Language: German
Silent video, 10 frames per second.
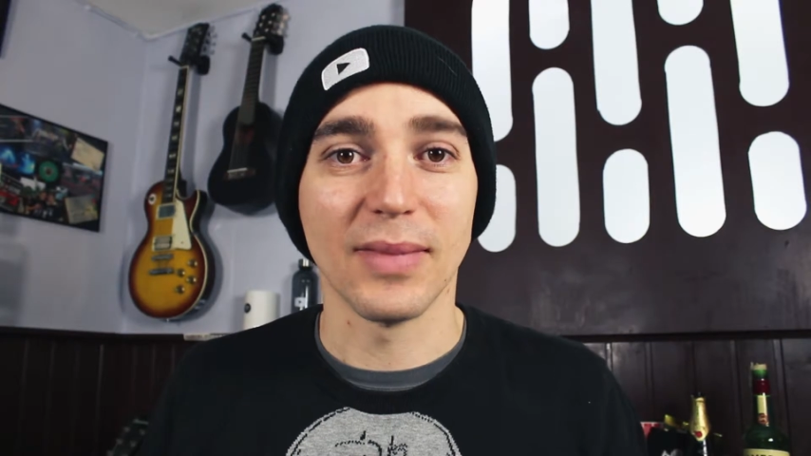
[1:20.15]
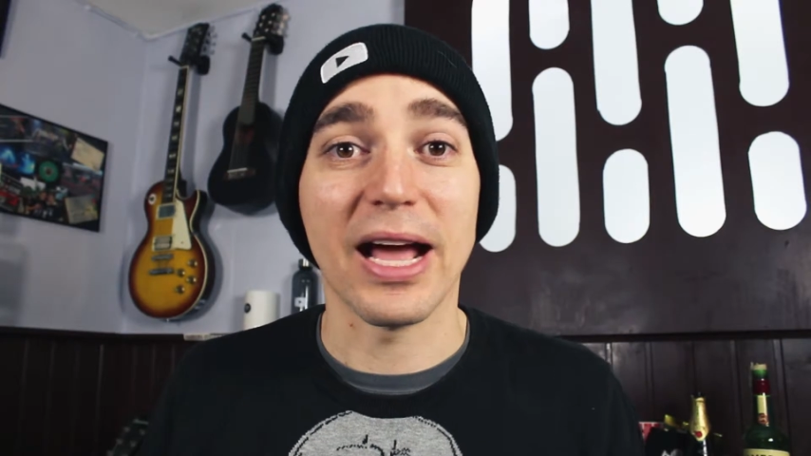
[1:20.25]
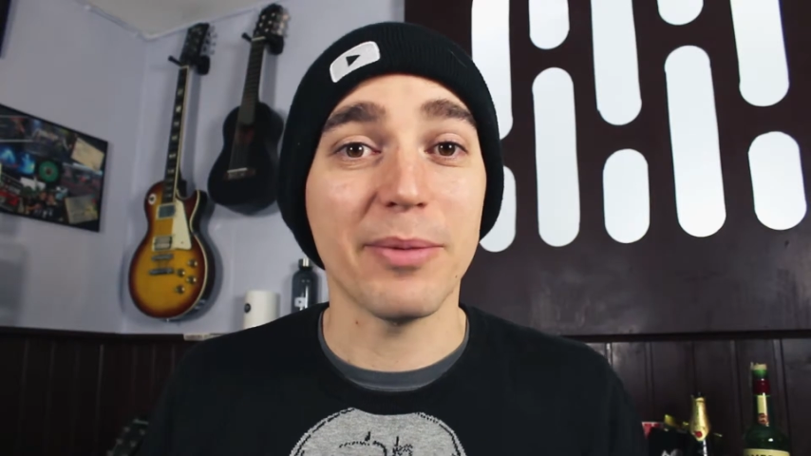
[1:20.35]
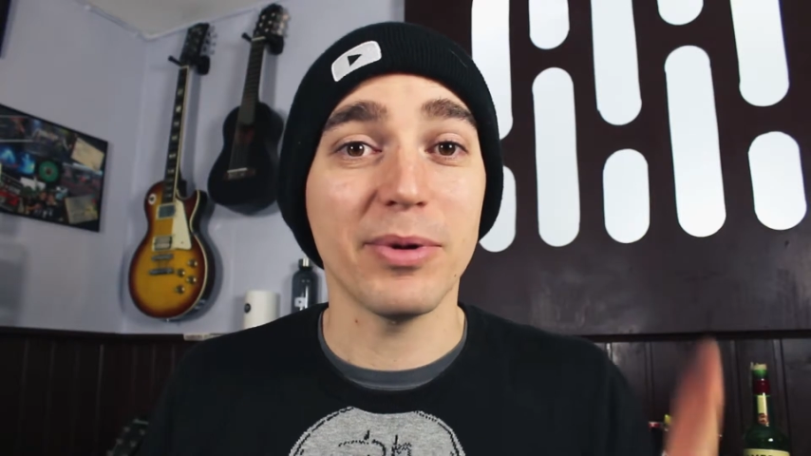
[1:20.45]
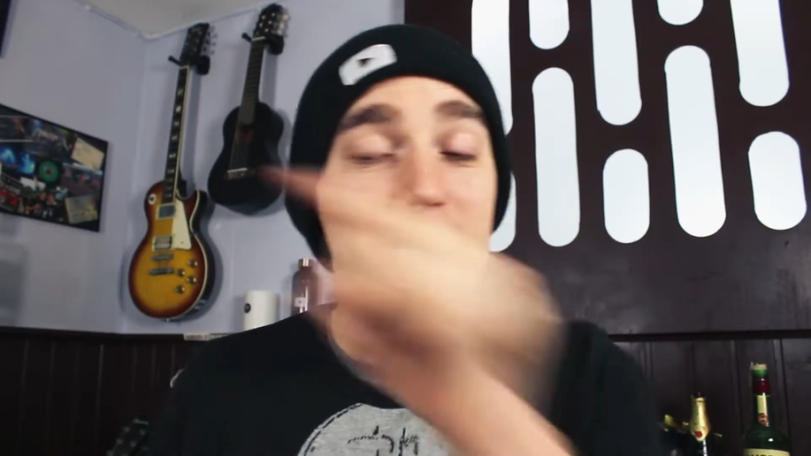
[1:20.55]

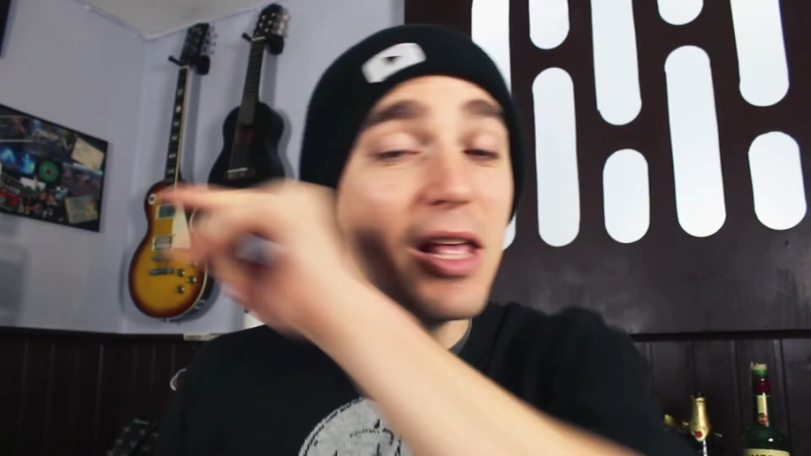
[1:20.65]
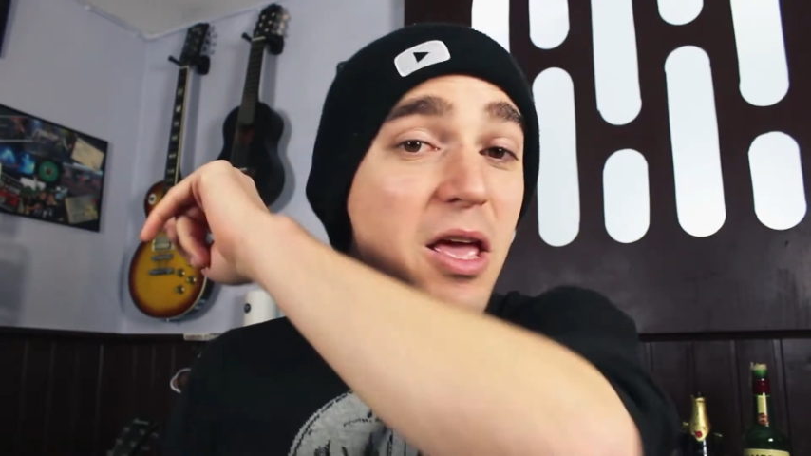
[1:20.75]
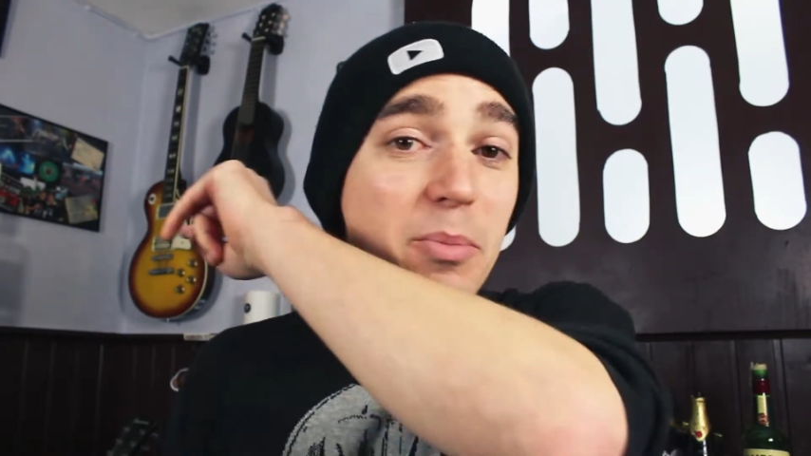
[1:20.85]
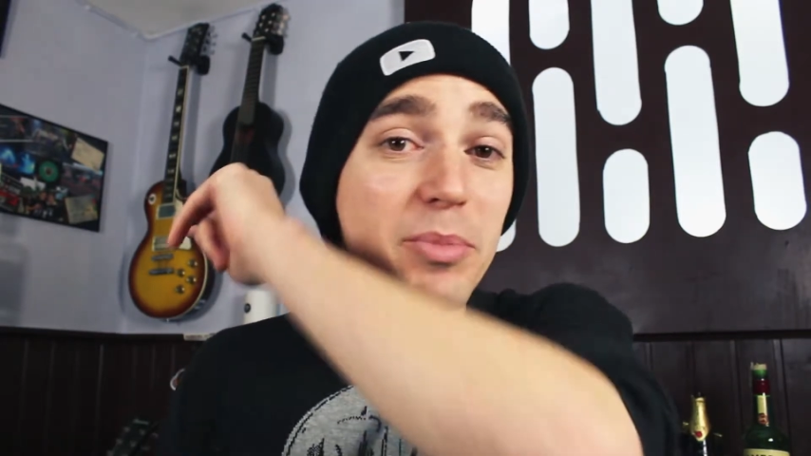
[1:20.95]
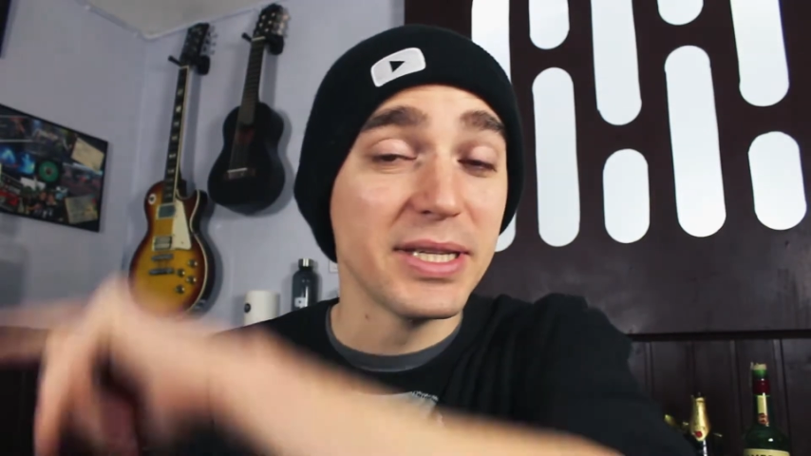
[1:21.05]
Aber
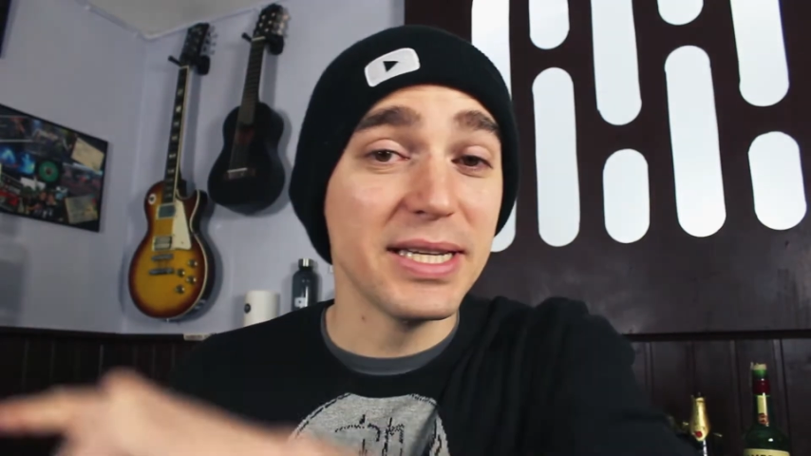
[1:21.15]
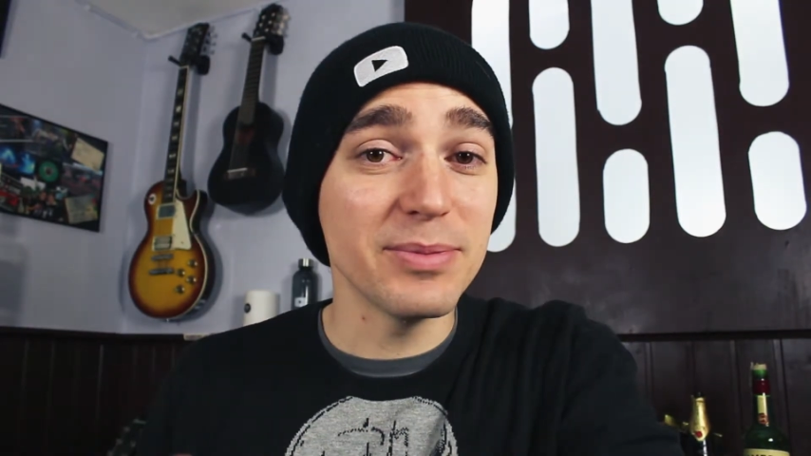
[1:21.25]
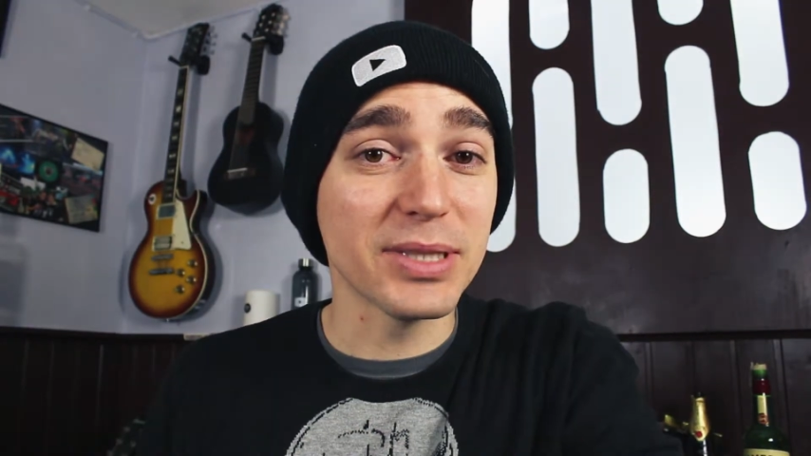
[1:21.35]
mit diesem